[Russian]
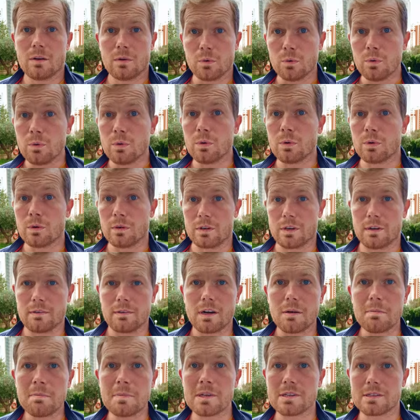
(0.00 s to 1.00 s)
у
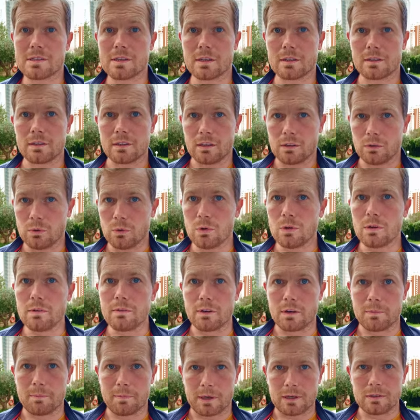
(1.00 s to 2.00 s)
европейских
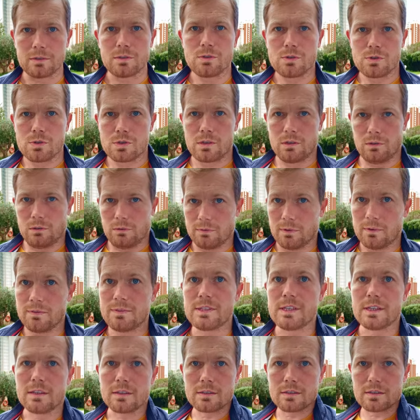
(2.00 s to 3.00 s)
налоговых практически вот во
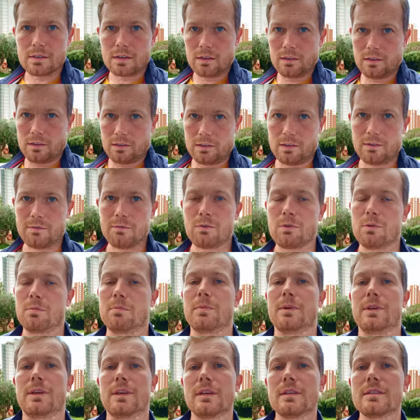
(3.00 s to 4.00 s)
всех странах
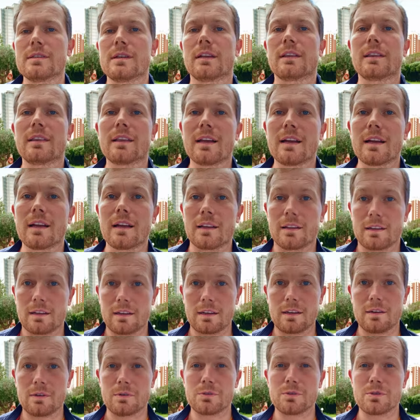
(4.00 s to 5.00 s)
Европы есть одна
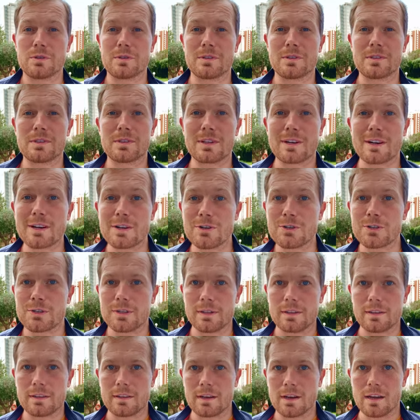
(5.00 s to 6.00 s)
такая очень
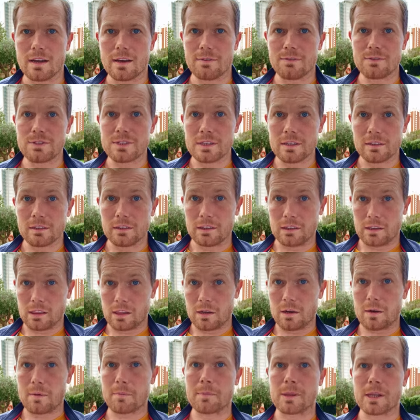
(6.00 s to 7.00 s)
страшная для всех
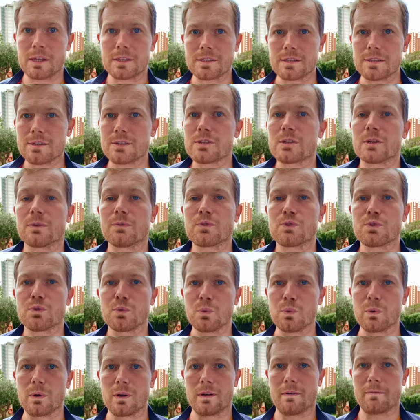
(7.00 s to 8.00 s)
налогоплательщиков
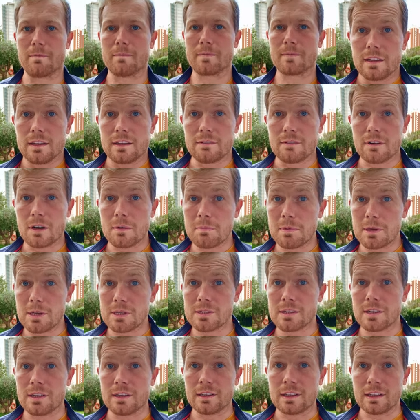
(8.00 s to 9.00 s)
штука.
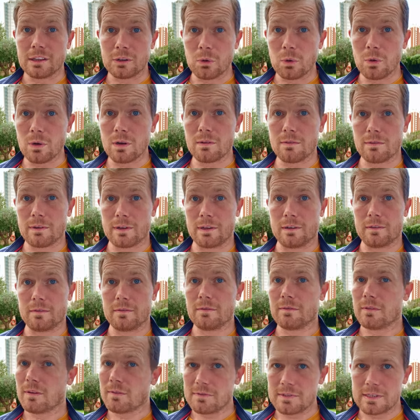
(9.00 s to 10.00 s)
Европейские налоговые
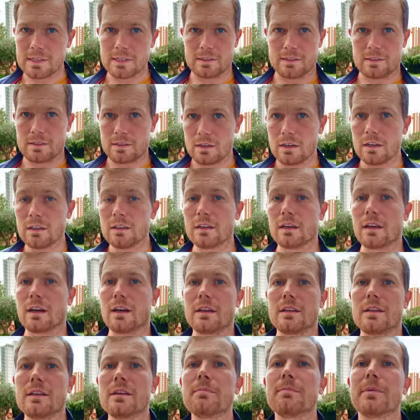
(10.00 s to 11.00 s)
во всех странах,
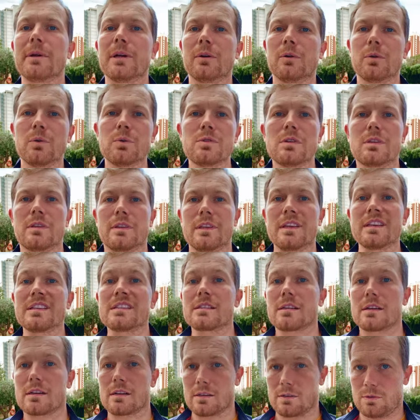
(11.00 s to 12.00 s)
они приходят не
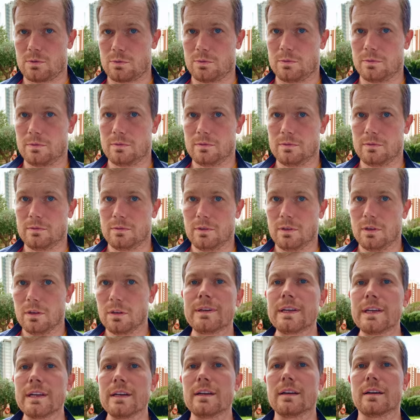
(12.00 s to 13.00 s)
сразу.
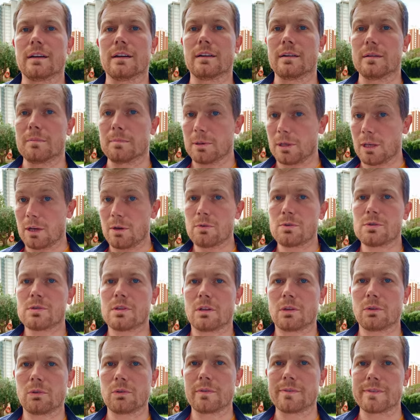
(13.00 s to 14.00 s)
Вы а, подаете
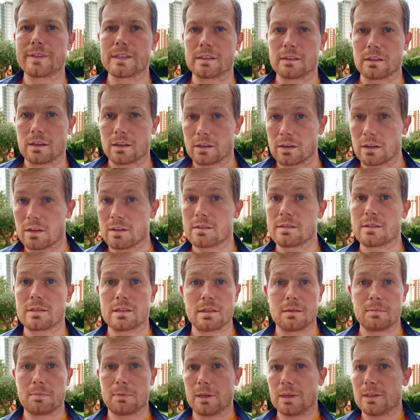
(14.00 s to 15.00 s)
налоговые
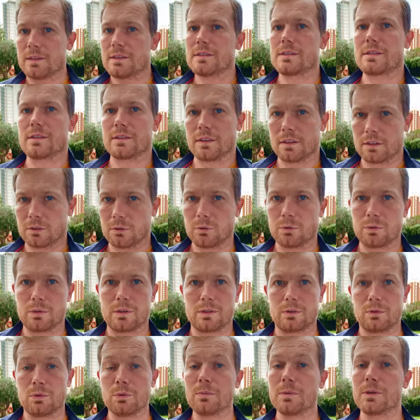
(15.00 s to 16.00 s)
декларации, платите
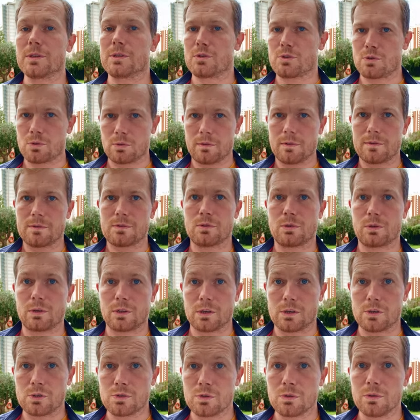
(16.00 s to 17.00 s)
налоги, думаете, что у вас все
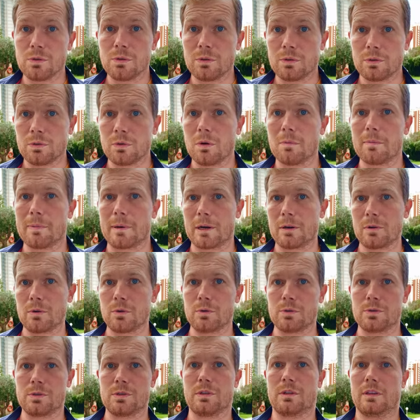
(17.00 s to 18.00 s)
хорошо, но
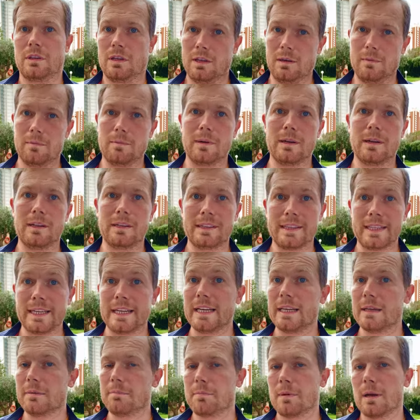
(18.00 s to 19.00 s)
проходит там
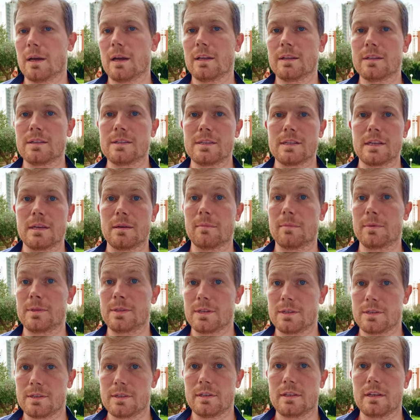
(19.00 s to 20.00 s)
3, 5, 7,
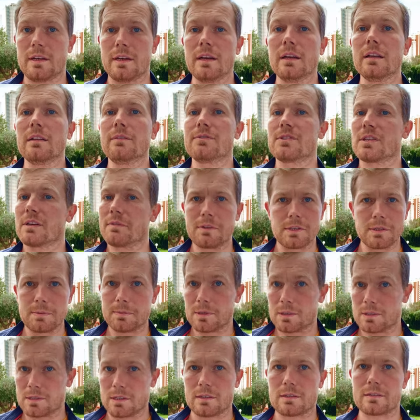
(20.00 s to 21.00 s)
10 лет, в
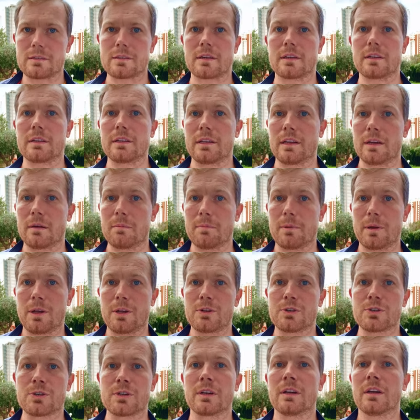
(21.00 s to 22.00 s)
зависимости от страны,
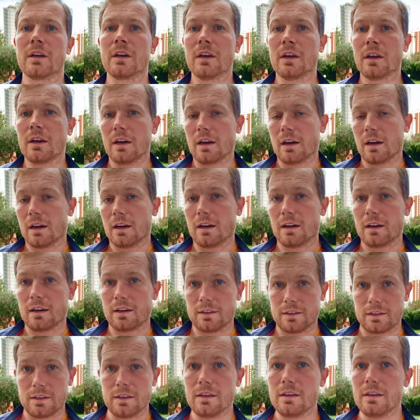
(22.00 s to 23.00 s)
опять же, а,
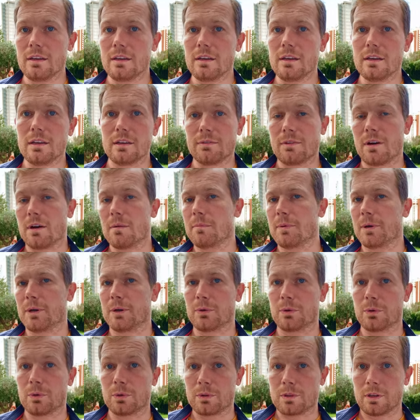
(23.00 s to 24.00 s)
и к вам
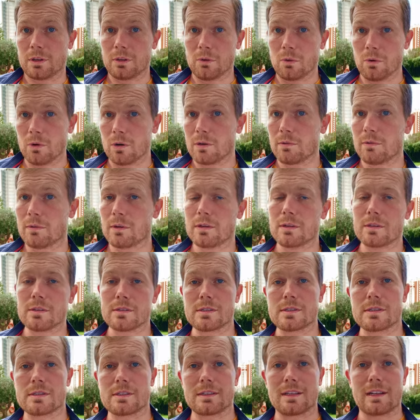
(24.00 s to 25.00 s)
приходит налоговая
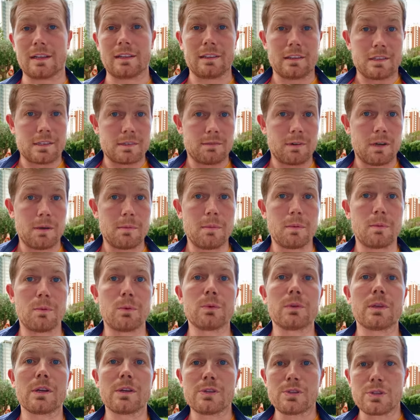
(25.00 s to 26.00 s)
с так называемым
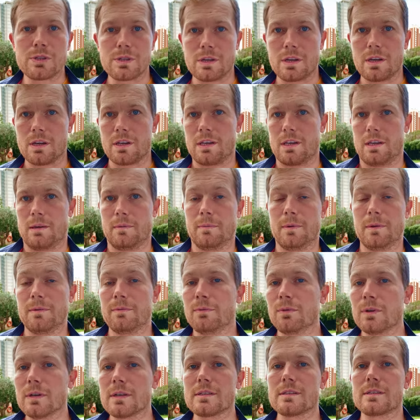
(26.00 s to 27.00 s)
уточнением. И
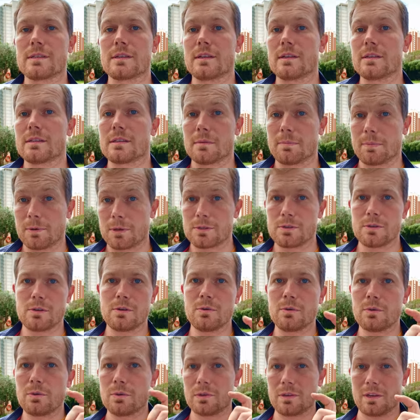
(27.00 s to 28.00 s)
у вас есть
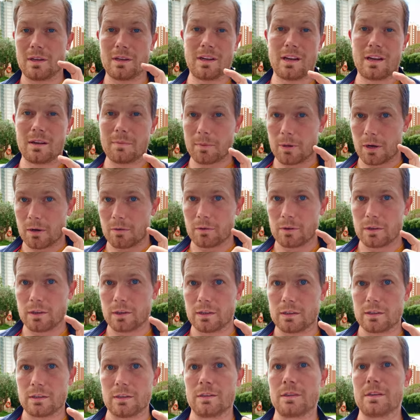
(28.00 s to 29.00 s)
определенное, как правило,
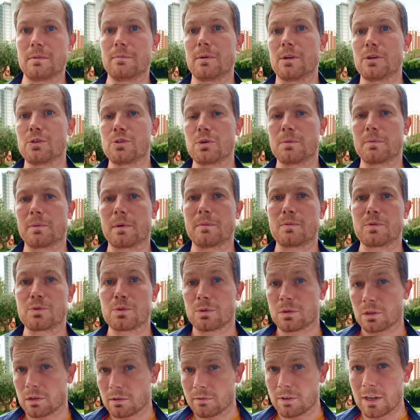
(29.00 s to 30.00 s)
это небольшой
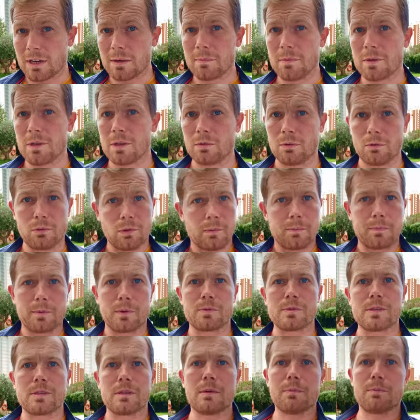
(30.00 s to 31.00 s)
промежуток времени, но,
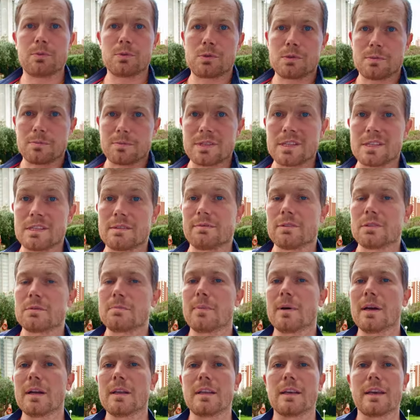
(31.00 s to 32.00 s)
допустим, здесь в
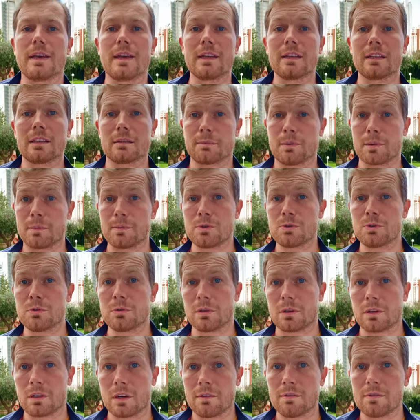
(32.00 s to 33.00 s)
Испании этот
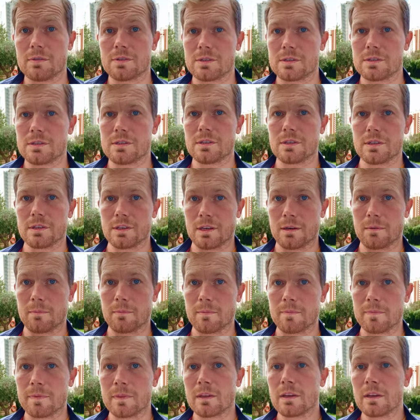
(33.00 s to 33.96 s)
промежуток равен 10 дням,